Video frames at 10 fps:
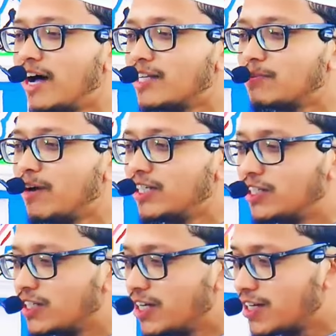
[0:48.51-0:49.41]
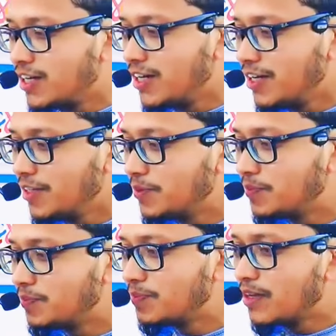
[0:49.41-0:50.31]
आजमाइश किसके ज़रिए
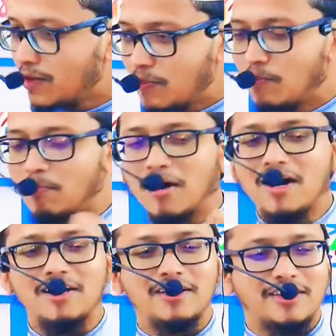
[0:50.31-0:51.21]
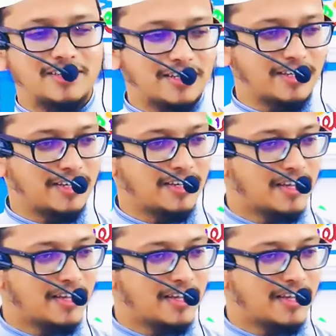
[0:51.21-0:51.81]
माल के ज़रिए